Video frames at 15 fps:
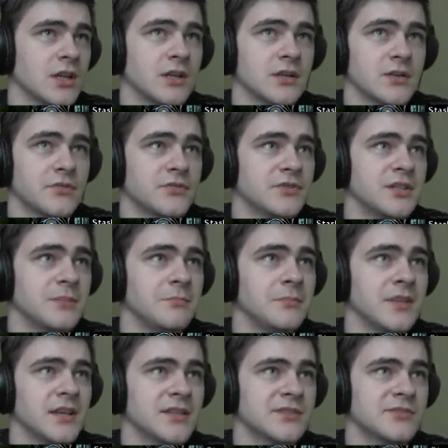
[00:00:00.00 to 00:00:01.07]
E, w tym
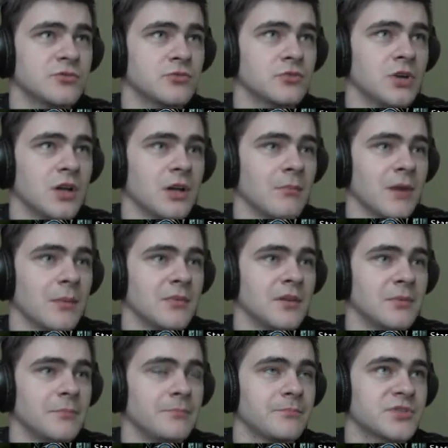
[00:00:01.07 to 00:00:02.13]
miejscu
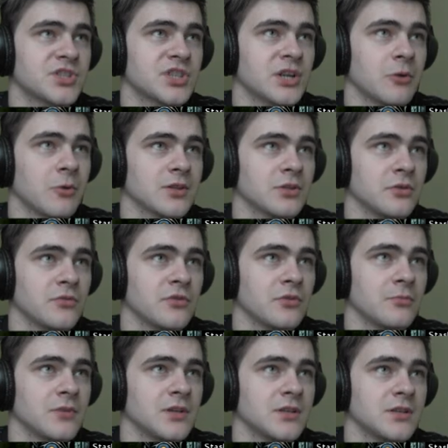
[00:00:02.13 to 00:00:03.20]
mamy
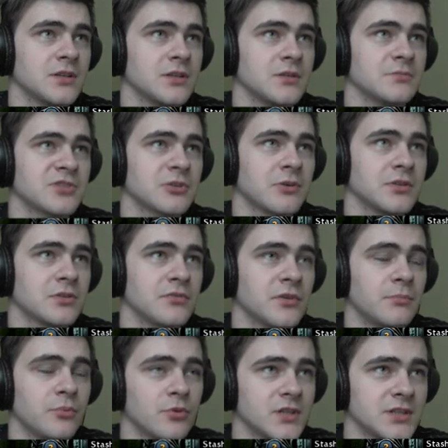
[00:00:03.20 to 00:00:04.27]
przykładową,
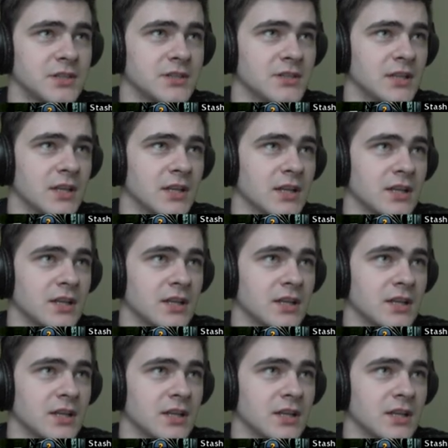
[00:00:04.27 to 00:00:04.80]
przykładowy bullet,